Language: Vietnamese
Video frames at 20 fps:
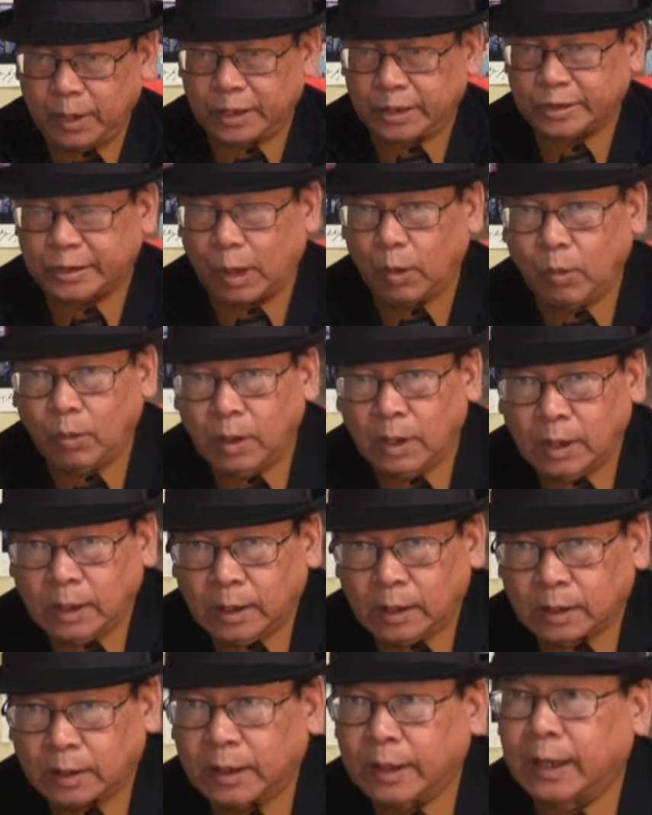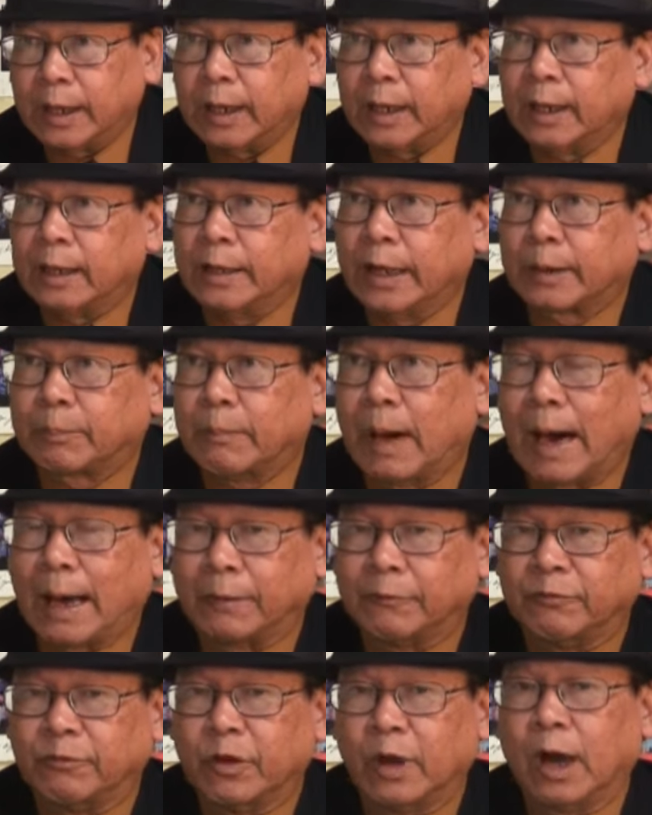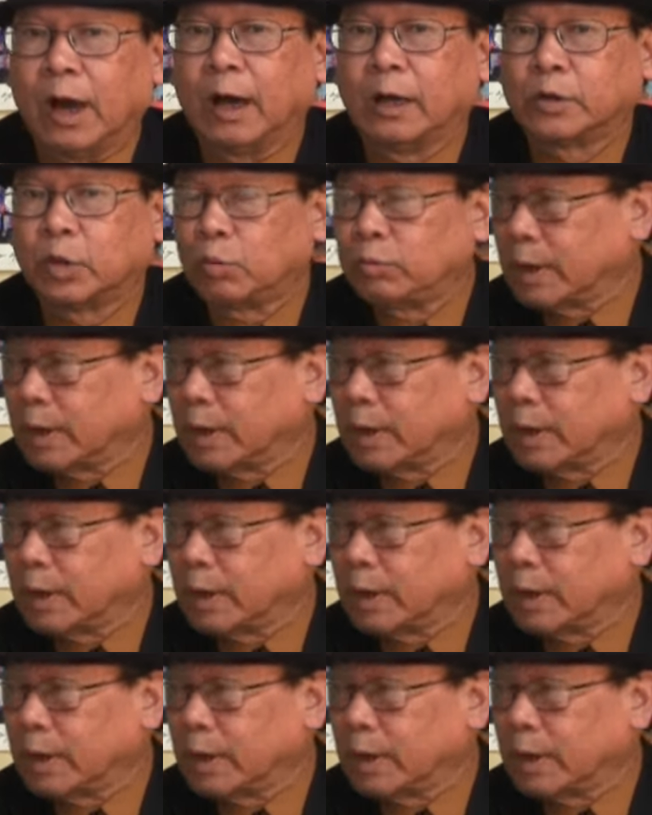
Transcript: mươi sáu thì Nhật Bản vừa